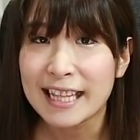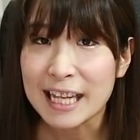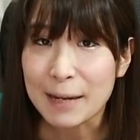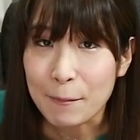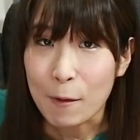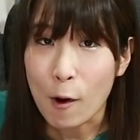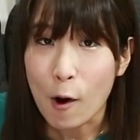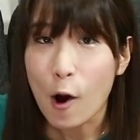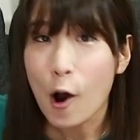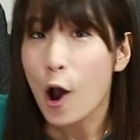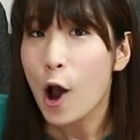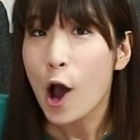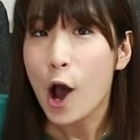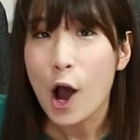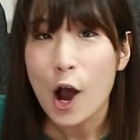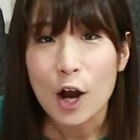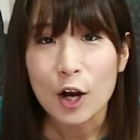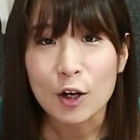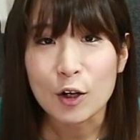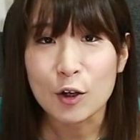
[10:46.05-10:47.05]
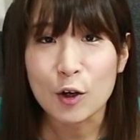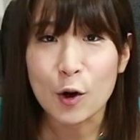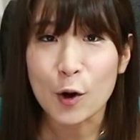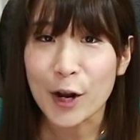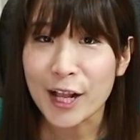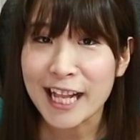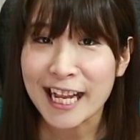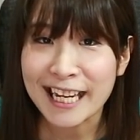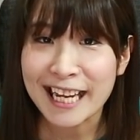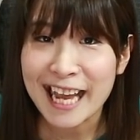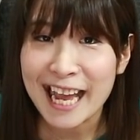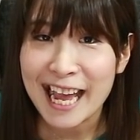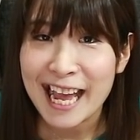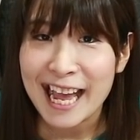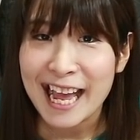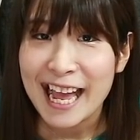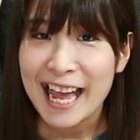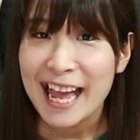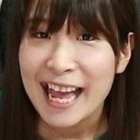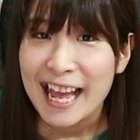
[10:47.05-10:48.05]
でも、これだけ、
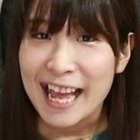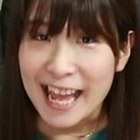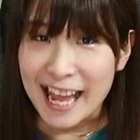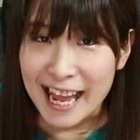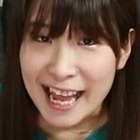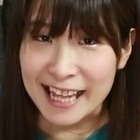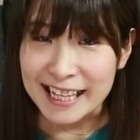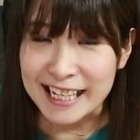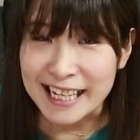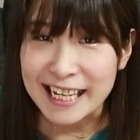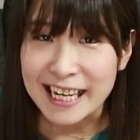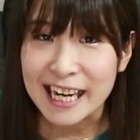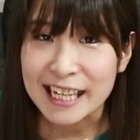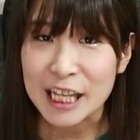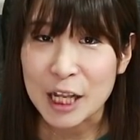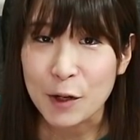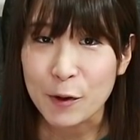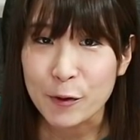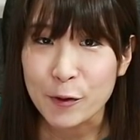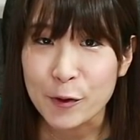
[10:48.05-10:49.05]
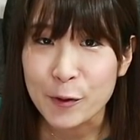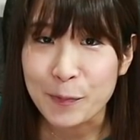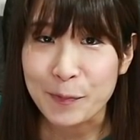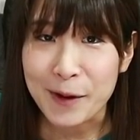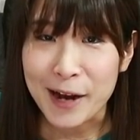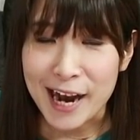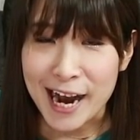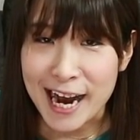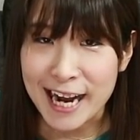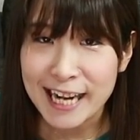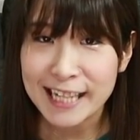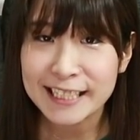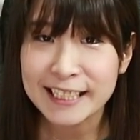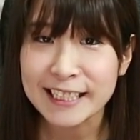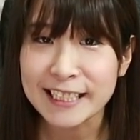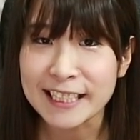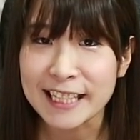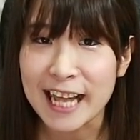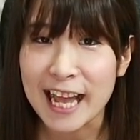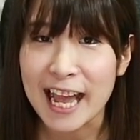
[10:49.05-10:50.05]
えー、新潟のスーパー原
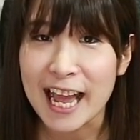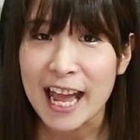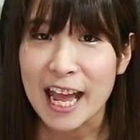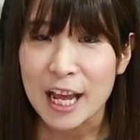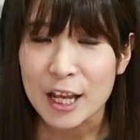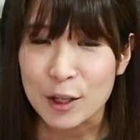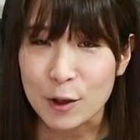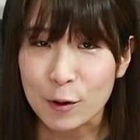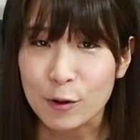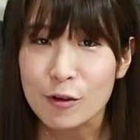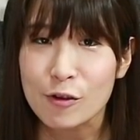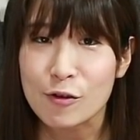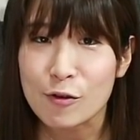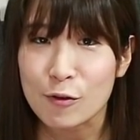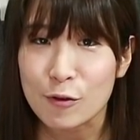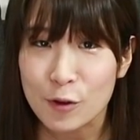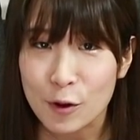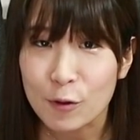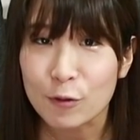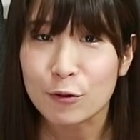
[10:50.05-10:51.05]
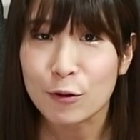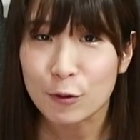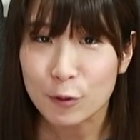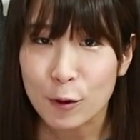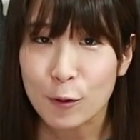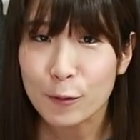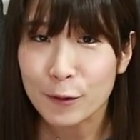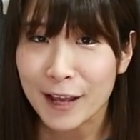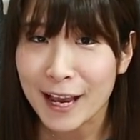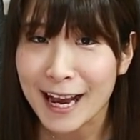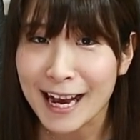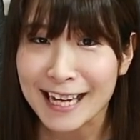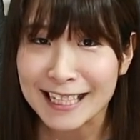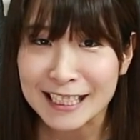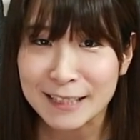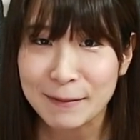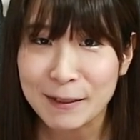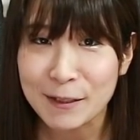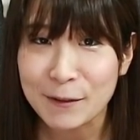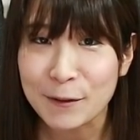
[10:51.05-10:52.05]
信でよんじゅうよんとどうふけん
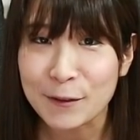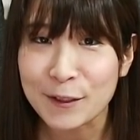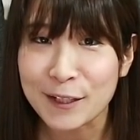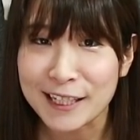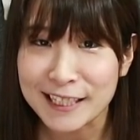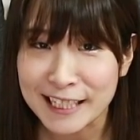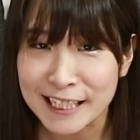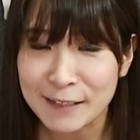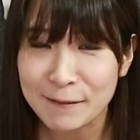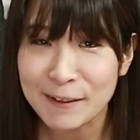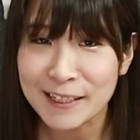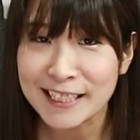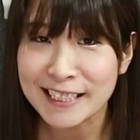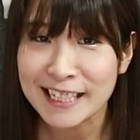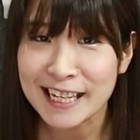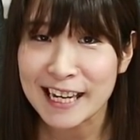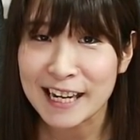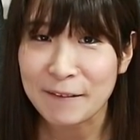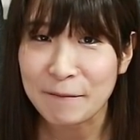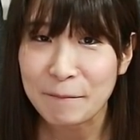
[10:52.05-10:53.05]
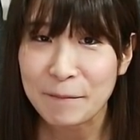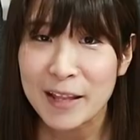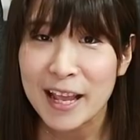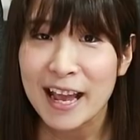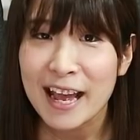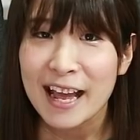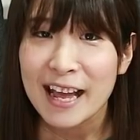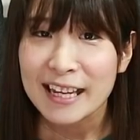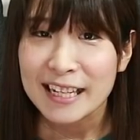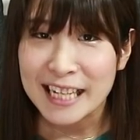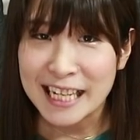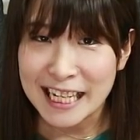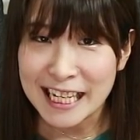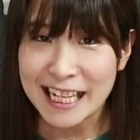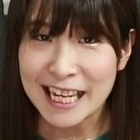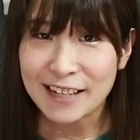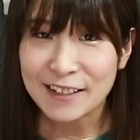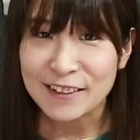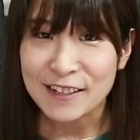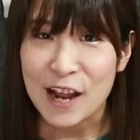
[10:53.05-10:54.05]
集めることができました。気に
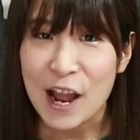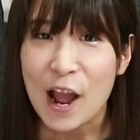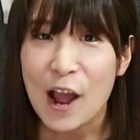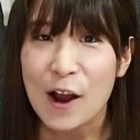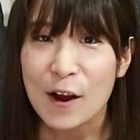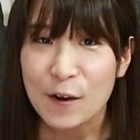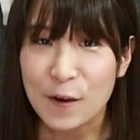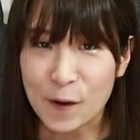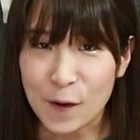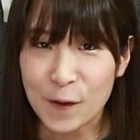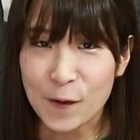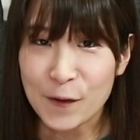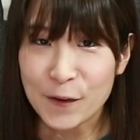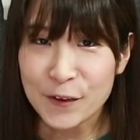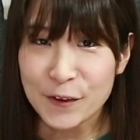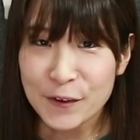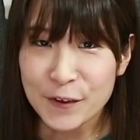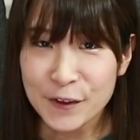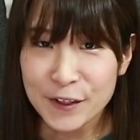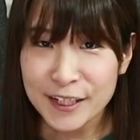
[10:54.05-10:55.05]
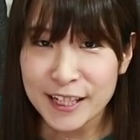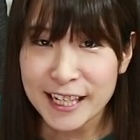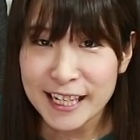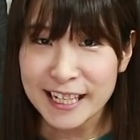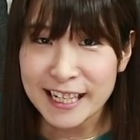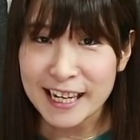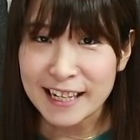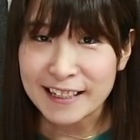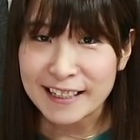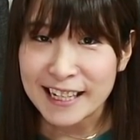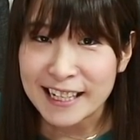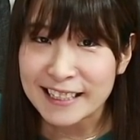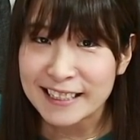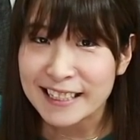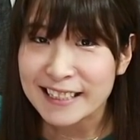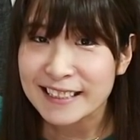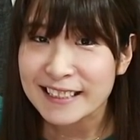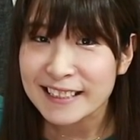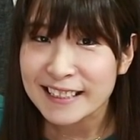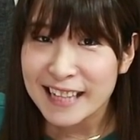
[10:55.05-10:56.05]
なる購入金額なん
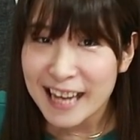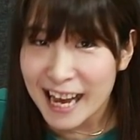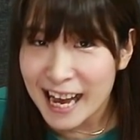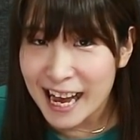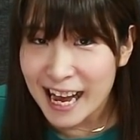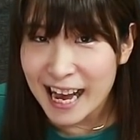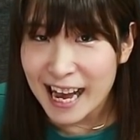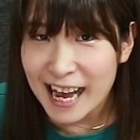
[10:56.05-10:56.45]
ですが、